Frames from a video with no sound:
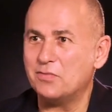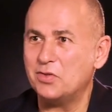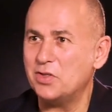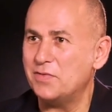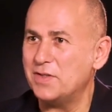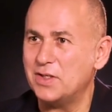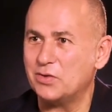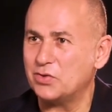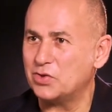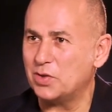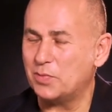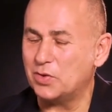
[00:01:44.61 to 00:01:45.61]
voglio vedere
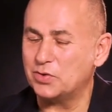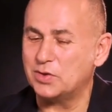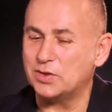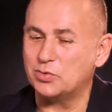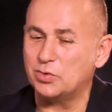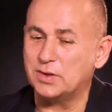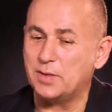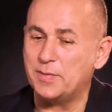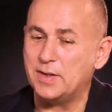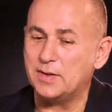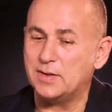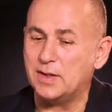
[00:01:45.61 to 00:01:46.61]
questo posto
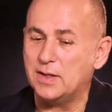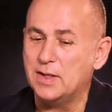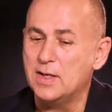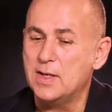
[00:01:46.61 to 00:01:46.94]
assolutamente.